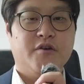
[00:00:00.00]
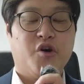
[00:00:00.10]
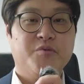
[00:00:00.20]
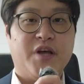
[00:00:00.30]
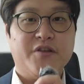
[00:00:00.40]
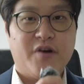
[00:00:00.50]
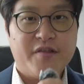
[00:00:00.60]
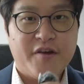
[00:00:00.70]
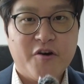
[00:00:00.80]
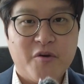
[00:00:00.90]
여러분
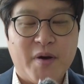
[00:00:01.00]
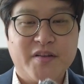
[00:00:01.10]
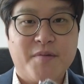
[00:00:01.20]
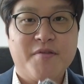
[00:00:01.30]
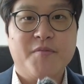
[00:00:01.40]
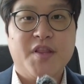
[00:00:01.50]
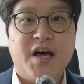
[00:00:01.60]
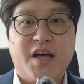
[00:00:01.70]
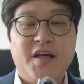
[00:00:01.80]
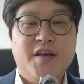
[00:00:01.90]
안녕하세요.
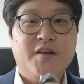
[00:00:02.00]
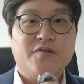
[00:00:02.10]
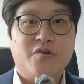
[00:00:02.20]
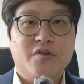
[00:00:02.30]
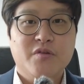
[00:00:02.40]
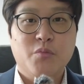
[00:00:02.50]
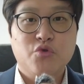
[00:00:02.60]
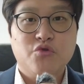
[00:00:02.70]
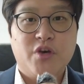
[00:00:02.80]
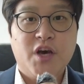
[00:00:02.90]
반갑습니다. 저는
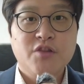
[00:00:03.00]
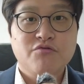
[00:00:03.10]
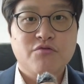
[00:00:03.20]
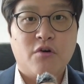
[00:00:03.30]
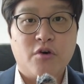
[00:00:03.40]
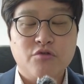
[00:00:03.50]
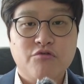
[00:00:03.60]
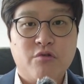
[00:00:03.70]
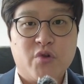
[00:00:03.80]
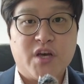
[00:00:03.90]
모두의 한국어
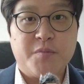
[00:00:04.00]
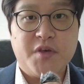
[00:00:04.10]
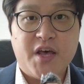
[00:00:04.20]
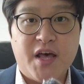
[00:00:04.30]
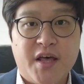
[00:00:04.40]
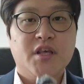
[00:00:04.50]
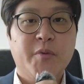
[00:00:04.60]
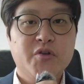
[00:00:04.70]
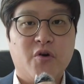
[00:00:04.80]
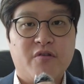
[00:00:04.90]
연구소장입니다.
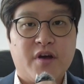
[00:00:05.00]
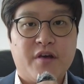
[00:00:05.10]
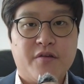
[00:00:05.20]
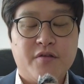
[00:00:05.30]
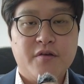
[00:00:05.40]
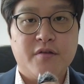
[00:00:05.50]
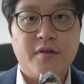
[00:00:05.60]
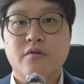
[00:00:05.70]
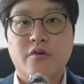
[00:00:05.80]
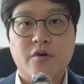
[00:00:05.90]
이번 영상에서는
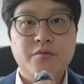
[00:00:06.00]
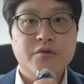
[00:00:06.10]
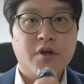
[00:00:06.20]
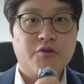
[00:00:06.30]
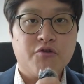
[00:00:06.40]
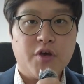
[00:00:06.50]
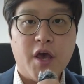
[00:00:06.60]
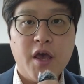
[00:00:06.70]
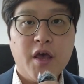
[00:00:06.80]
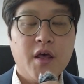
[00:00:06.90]
여러분들의
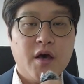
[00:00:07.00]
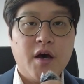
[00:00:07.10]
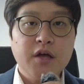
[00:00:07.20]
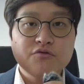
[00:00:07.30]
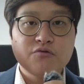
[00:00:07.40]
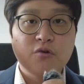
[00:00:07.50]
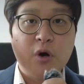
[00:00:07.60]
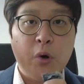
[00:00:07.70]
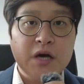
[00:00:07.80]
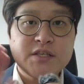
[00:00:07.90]
귀에 한국어가
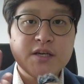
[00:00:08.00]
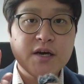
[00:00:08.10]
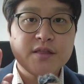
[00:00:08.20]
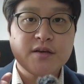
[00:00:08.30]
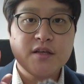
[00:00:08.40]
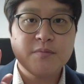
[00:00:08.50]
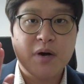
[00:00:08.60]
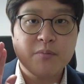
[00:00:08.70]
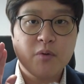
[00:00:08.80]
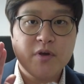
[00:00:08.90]
확실하게 들리는
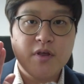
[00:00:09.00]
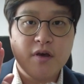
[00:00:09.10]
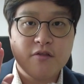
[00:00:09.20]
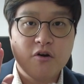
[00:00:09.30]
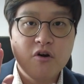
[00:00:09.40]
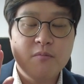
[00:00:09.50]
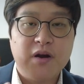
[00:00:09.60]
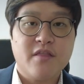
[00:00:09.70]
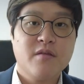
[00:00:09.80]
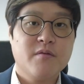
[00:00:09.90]
방법에 대해서
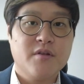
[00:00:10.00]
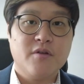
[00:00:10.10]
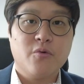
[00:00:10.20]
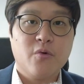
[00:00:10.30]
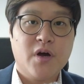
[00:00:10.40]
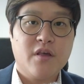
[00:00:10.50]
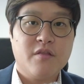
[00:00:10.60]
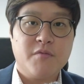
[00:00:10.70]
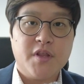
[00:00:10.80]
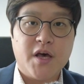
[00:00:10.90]
말씀을 드리도록
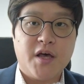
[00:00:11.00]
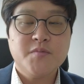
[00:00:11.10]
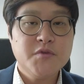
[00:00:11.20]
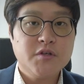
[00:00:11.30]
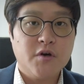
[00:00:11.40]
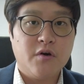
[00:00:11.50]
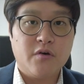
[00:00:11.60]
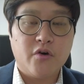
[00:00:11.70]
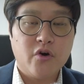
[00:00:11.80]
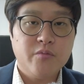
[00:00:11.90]
하겠습니다. 심지어
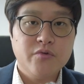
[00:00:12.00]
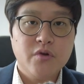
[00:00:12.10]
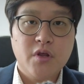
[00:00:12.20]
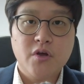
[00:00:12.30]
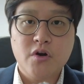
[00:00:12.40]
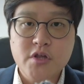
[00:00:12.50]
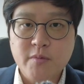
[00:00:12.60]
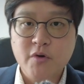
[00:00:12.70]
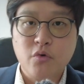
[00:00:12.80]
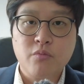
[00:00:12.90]
여러분들이
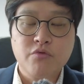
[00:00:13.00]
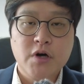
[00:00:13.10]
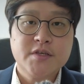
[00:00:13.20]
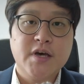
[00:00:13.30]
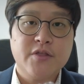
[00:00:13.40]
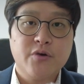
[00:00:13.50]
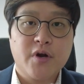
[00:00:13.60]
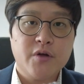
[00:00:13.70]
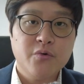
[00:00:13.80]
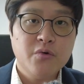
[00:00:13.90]
열심히 공부하지
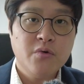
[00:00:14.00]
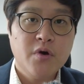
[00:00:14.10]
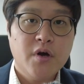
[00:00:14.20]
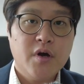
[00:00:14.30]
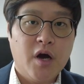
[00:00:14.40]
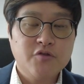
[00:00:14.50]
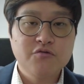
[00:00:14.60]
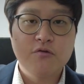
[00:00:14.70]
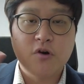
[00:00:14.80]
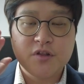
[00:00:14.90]
않더라도
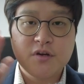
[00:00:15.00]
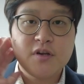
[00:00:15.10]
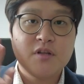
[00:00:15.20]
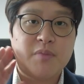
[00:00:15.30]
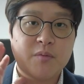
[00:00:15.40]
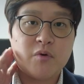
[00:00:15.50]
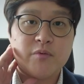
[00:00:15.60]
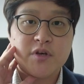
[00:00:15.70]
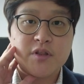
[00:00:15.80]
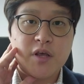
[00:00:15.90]
한국어가 들리는
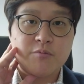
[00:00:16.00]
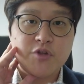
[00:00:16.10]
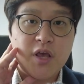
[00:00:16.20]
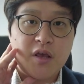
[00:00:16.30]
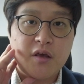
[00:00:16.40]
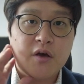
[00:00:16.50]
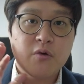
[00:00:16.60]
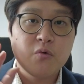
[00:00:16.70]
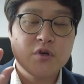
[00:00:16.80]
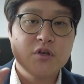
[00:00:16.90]
방법이기 때문에
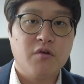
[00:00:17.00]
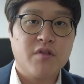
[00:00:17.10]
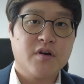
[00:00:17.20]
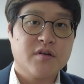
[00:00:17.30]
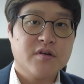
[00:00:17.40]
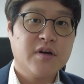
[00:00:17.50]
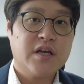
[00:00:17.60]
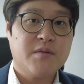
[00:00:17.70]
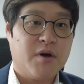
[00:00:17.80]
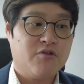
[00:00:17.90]
꼭 이 영상을
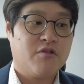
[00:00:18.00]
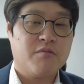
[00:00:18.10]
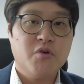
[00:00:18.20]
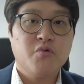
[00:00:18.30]
끝까지 봐주셨으면